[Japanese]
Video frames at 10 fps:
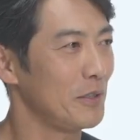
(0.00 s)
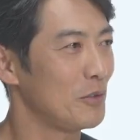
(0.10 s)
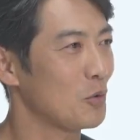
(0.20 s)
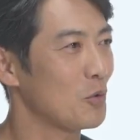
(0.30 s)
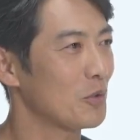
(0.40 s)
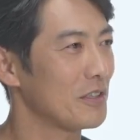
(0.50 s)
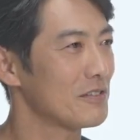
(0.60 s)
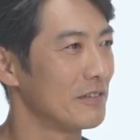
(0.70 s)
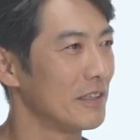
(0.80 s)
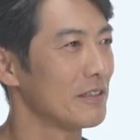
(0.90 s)
どころで
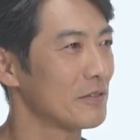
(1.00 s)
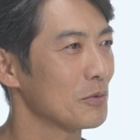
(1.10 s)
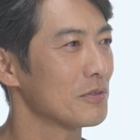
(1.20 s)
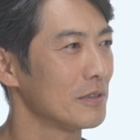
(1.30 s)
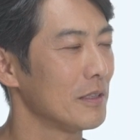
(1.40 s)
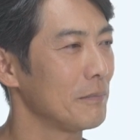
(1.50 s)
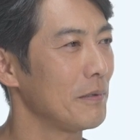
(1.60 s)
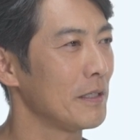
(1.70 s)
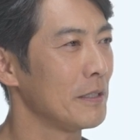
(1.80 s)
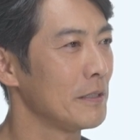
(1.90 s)
すね。そうですね。やっぱ
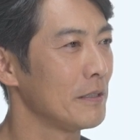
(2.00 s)
り